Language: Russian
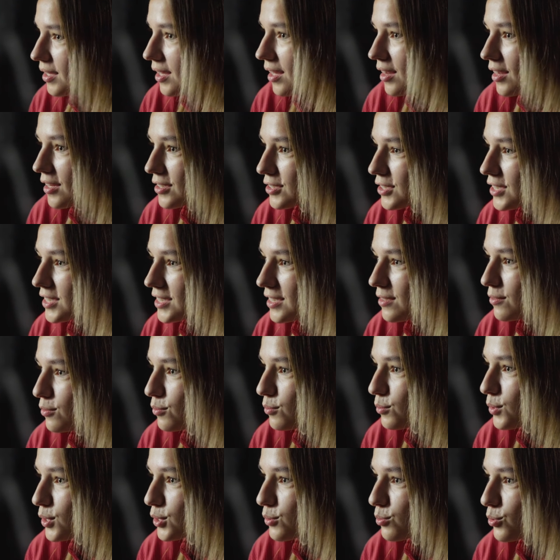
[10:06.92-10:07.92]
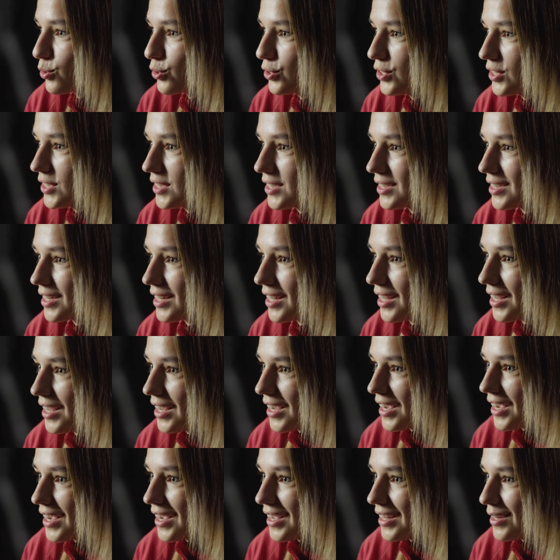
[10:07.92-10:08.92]
И я даже если вы меня спросите,
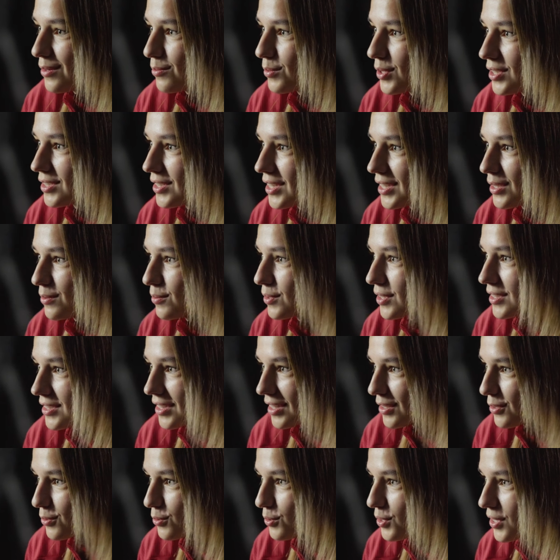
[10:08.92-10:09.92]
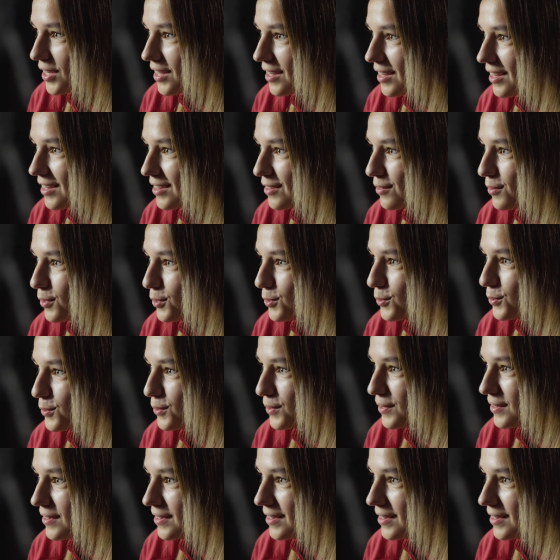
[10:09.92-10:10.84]
каким мне цветом глаза, но ну, я не отвечу.